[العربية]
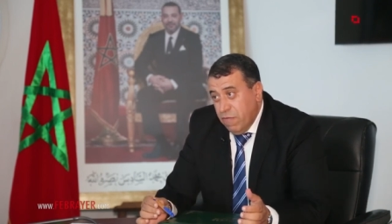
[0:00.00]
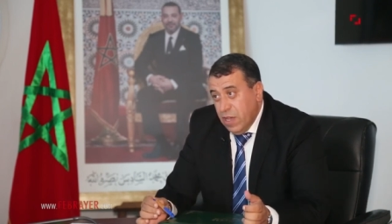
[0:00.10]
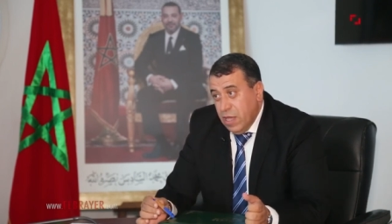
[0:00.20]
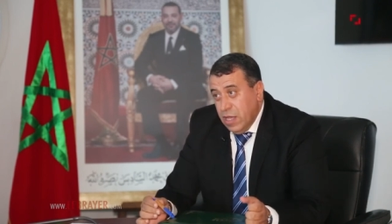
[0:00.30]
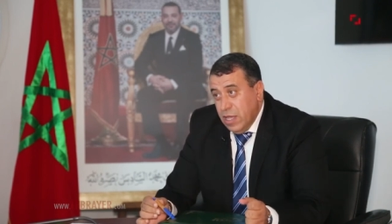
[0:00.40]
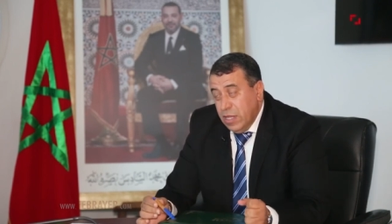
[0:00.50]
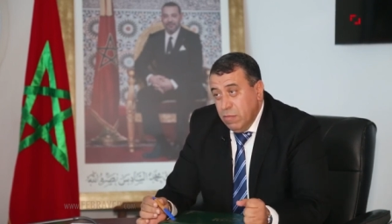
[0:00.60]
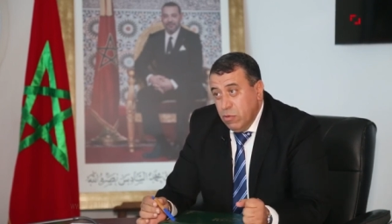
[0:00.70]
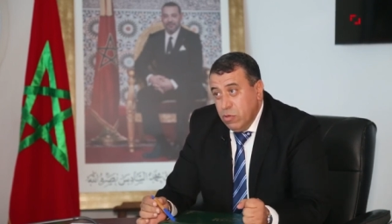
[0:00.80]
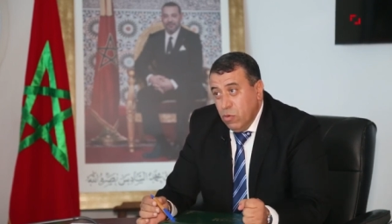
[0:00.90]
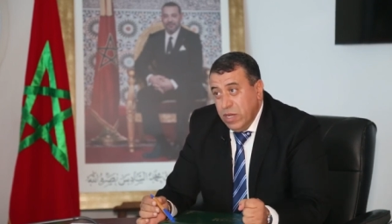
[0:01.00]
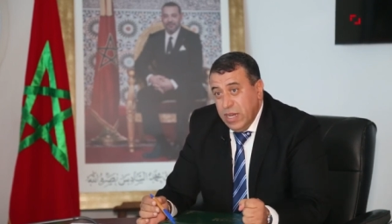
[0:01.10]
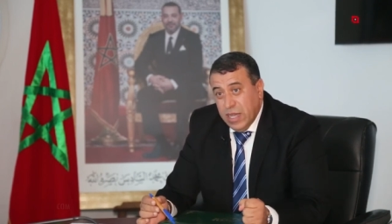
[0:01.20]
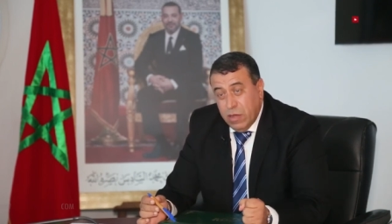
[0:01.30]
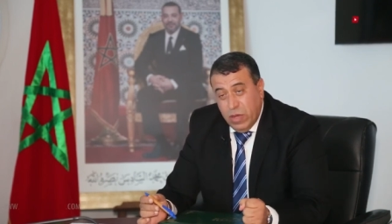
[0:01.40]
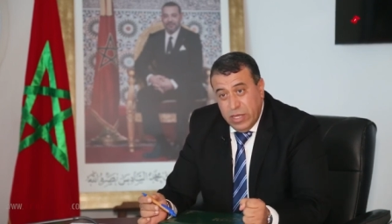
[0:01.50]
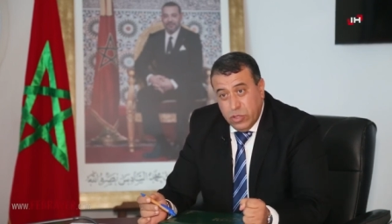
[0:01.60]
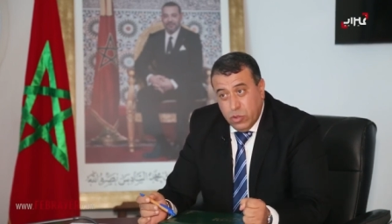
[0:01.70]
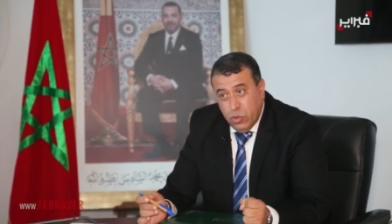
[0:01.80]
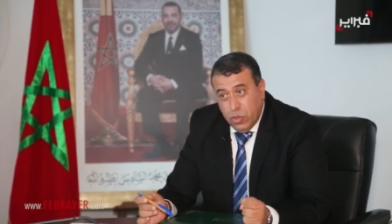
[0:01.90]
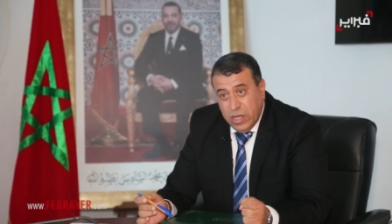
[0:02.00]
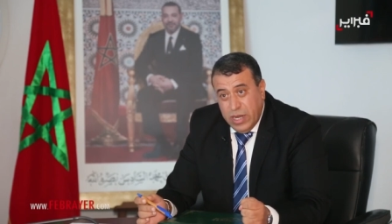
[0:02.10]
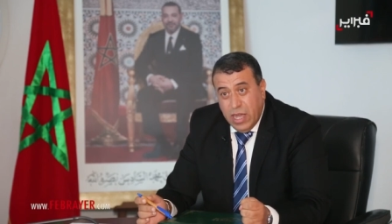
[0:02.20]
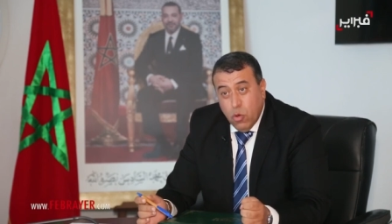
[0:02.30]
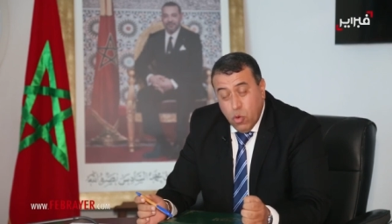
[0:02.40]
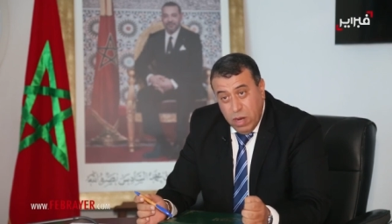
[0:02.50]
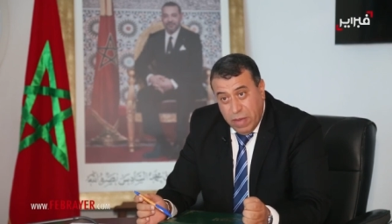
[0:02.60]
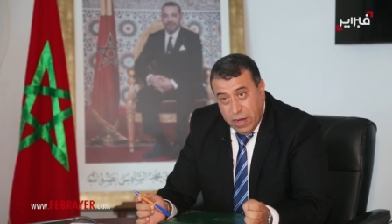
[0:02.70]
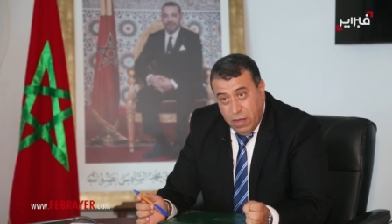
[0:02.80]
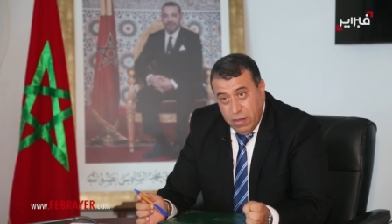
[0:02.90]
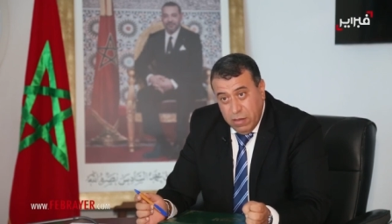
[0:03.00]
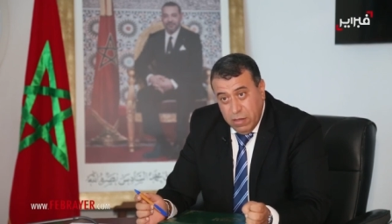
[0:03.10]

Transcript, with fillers: فهذه المدونه لقواعد السلوك لاول مره